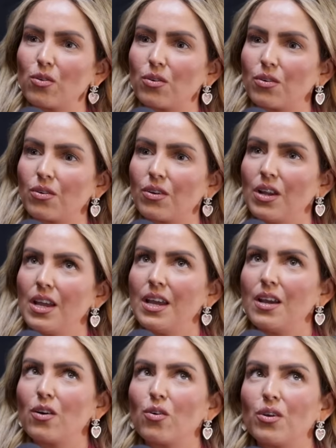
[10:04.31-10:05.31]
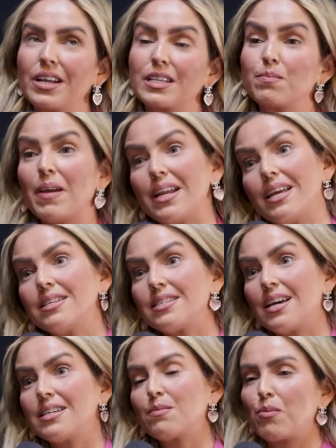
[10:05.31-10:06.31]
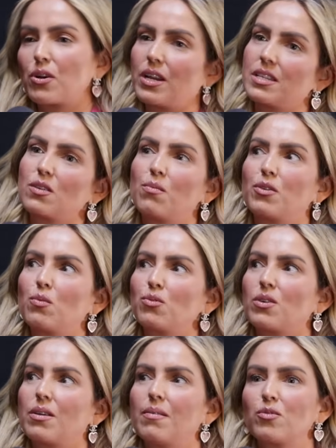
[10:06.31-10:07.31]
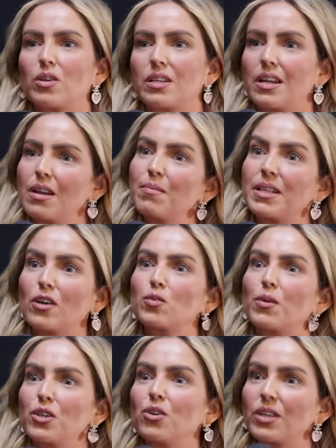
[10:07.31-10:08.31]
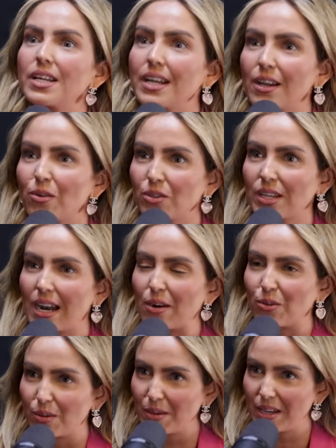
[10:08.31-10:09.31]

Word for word: con, con experiencias, porque en ese momento pues ahí vamos a tener invitados, pero yo tenía que contar algo de